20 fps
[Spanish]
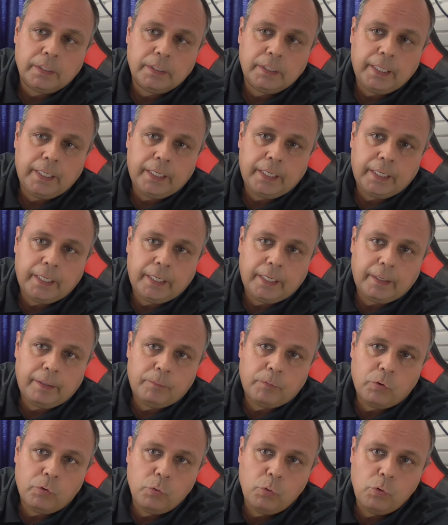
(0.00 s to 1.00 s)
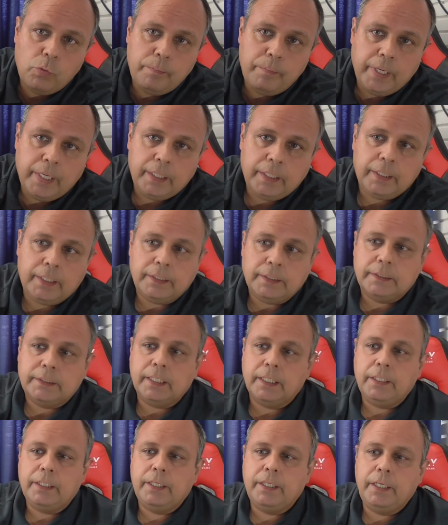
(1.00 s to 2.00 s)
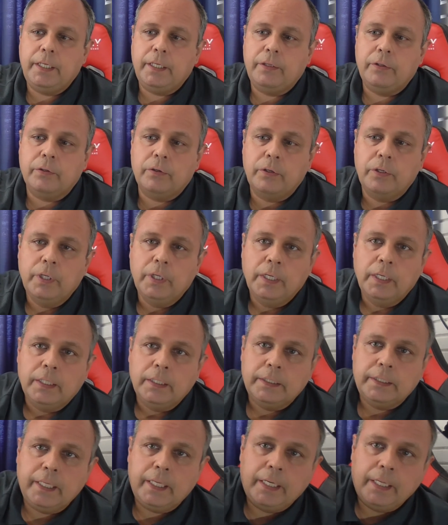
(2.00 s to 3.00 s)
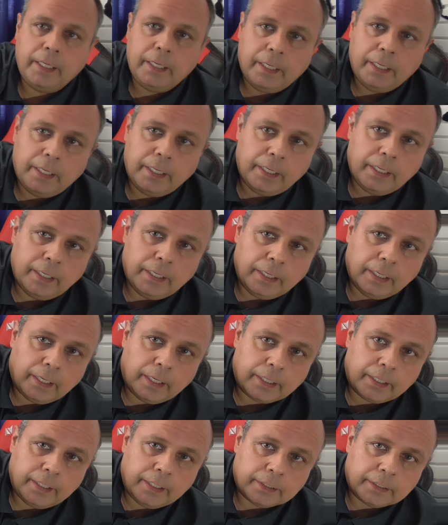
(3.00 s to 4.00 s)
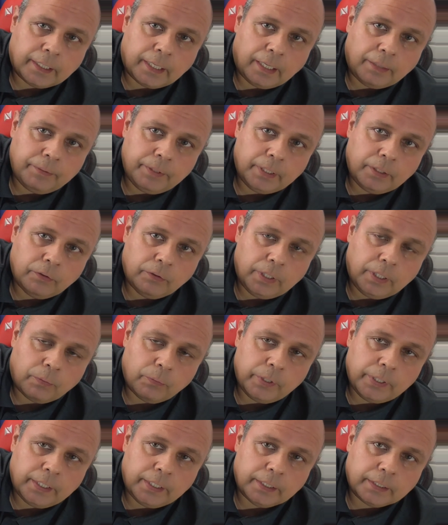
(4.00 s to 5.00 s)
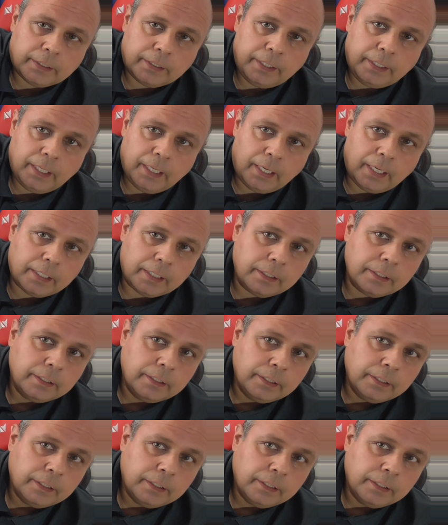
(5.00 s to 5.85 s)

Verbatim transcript: de volumen, de encendido, tiene aquí atrás viene lo de la huella dactilar,